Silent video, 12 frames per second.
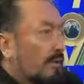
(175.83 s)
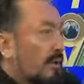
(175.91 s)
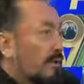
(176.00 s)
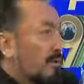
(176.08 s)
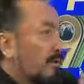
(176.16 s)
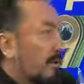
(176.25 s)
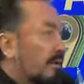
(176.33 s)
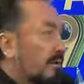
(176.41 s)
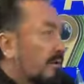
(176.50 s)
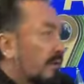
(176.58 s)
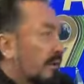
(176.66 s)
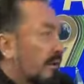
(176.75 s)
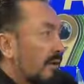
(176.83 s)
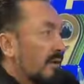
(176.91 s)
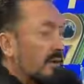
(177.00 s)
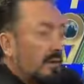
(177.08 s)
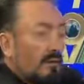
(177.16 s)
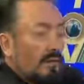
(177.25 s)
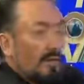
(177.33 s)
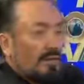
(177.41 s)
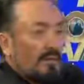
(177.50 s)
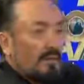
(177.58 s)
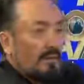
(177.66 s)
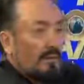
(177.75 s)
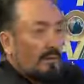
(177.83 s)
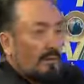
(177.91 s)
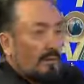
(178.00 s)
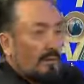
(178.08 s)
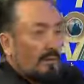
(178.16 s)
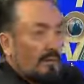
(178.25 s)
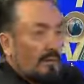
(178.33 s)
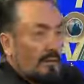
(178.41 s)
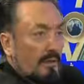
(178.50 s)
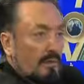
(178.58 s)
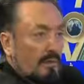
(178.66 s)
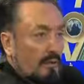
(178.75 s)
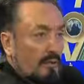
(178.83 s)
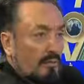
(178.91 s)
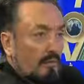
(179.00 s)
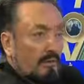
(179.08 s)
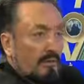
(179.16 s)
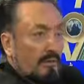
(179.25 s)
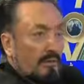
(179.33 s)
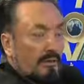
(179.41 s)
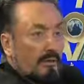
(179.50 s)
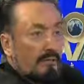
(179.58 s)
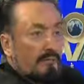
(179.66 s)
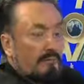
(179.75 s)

Tıraş olan gençlerden nefret ediyorlar. Sakal tıraşı olanlardan.